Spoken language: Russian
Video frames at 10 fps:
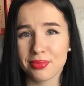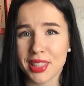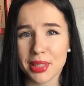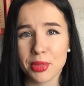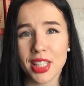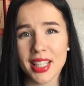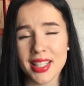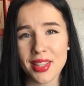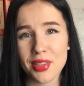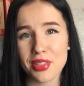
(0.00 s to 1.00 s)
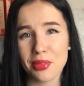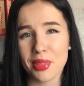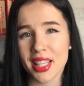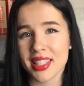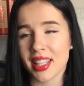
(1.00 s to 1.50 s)
Поэтому я не знаю, что
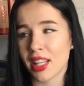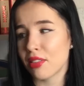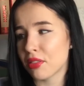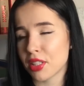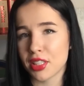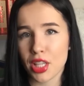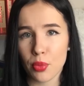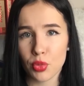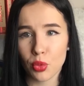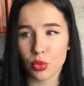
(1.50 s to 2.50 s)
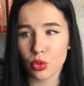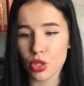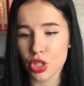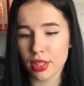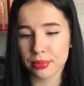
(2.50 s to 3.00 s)
меня останавливает, не объем
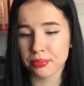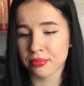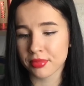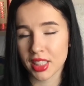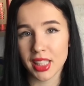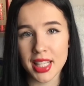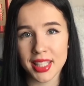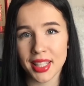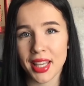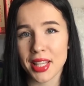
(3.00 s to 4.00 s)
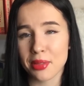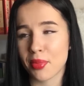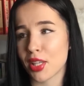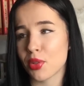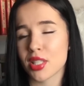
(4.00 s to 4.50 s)
точно. Классики я не
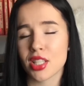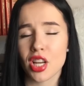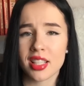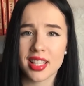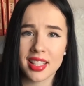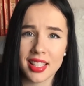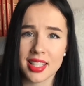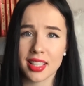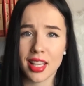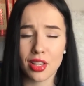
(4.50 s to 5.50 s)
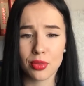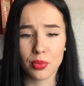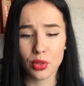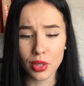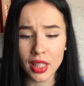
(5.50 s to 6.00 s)
боюсь, Чарльза Диккенса я
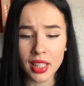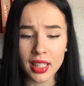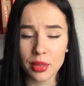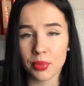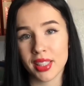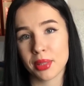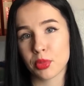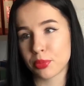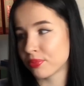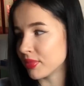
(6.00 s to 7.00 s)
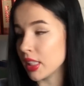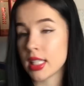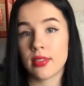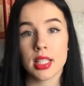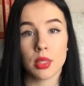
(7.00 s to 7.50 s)
люблю, поэтому
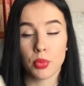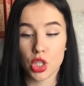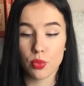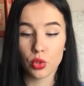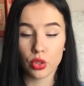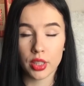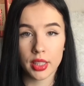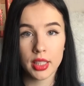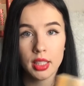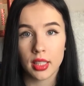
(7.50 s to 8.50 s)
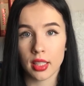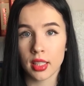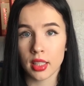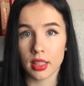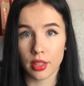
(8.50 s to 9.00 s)
неизвестно почему, но эта книга
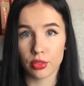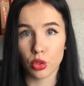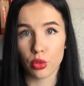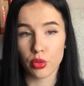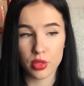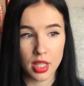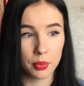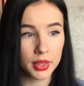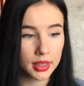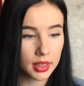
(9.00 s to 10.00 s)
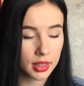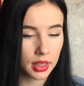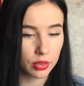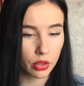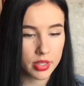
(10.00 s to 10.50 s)
давно в забытых,
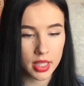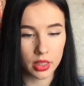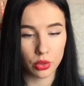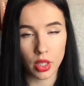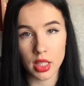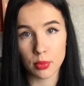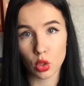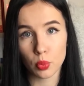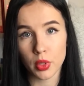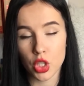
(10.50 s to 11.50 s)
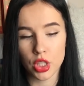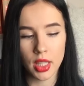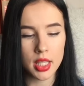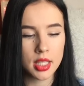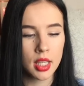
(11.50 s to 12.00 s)
давно в тех, которые я не могу
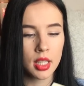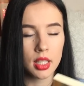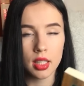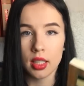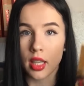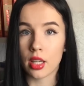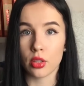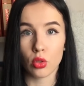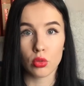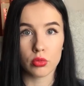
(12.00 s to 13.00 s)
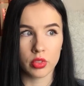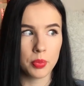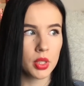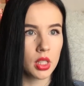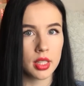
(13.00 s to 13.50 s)
прочитать, и я ее
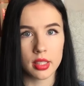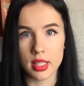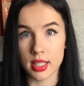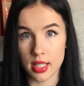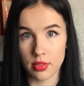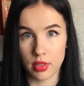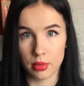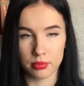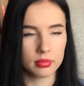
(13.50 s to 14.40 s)
выбрала, естественно.